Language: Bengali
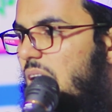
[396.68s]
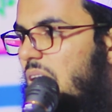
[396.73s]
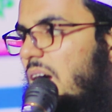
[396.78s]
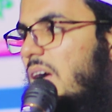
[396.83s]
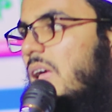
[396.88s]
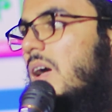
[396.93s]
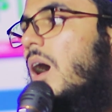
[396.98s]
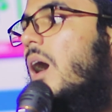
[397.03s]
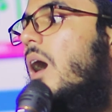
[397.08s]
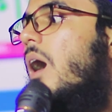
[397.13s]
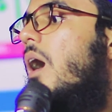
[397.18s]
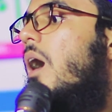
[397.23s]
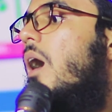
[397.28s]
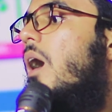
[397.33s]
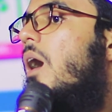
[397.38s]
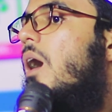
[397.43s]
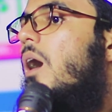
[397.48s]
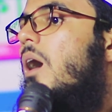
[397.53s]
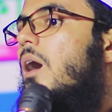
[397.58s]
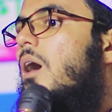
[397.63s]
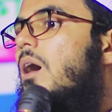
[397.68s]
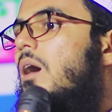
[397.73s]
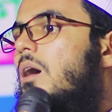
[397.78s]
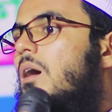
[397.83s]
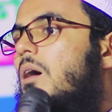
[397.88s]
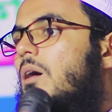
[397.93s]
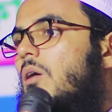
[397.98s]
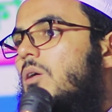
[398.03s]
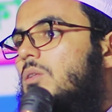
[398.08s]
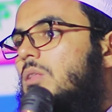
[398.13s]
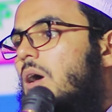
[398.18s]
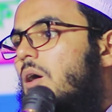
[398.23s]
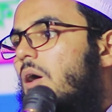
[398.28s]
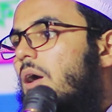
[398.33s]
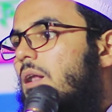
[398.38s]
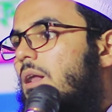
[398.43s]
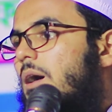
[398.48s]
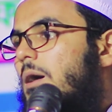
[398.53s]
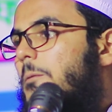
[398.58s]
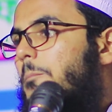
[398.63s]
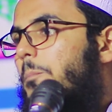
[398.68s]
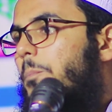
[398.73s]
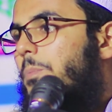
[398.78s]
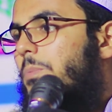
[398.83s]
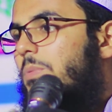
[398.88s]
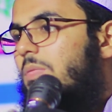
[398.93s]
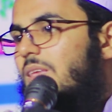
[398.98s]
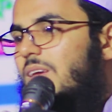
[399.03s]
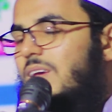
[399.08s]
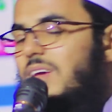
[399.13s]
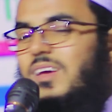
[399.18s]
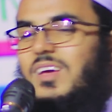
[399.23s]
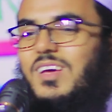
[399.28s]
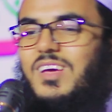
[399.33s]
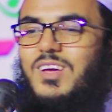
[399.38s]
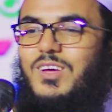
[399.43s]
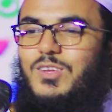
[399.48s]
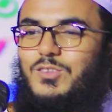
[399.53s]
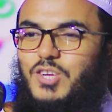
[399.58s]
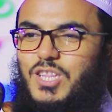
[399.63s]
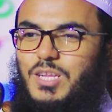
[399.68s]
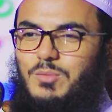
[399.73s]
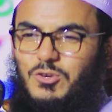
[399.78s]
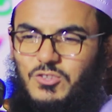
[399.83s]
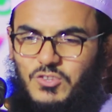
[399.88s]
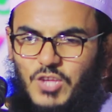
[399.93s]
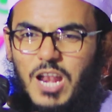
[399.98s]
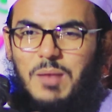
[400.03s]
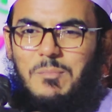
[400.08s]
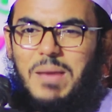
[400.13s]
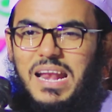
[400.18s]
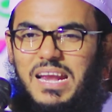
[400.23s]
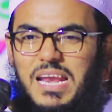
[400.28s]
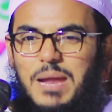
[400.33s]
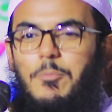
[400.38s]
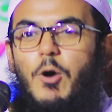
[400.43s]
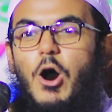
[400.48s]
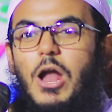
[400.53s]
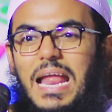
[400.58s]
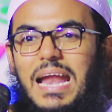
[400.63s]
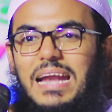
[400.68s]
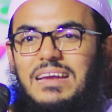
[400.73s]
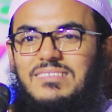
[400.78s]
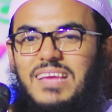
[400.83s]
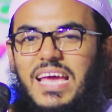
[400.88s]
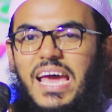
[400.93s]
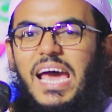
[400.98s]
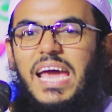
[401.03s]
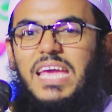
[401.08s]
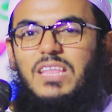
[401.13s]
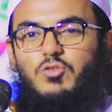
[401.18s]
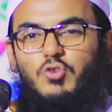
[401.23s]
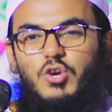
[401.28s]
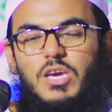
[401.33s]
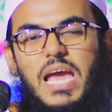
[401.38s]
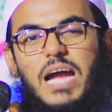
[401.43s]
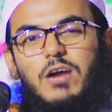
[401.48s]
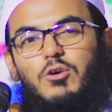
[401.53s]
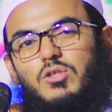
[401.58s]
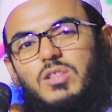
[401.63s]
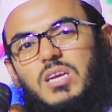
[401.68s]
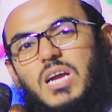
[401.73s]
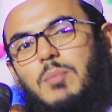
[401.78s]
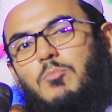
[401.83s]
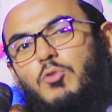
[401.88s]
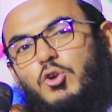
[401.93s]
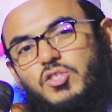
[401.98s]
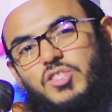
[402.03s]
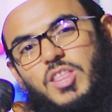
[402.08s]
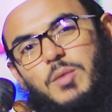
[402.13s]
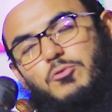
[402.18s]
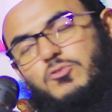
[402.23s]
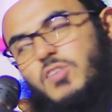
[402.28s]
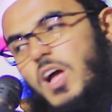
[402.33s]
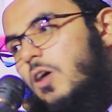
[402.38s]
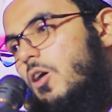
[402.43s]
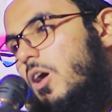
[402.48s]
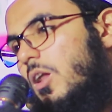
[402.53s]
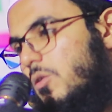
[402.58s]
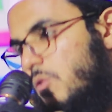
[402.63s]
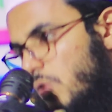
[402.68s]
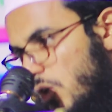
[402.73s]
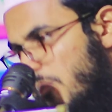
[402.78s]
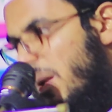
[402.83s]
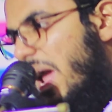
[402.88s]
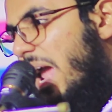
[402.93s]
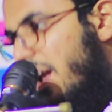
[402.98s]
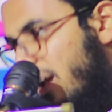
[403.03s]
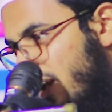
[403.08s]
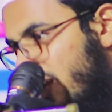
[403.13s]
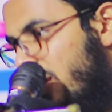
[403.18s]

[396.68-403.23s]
আগায়া কথা কয় না যদি মুসলমানরে বলেন যে এই তুই এখন থেকে মূর্তি পূজা কর করবে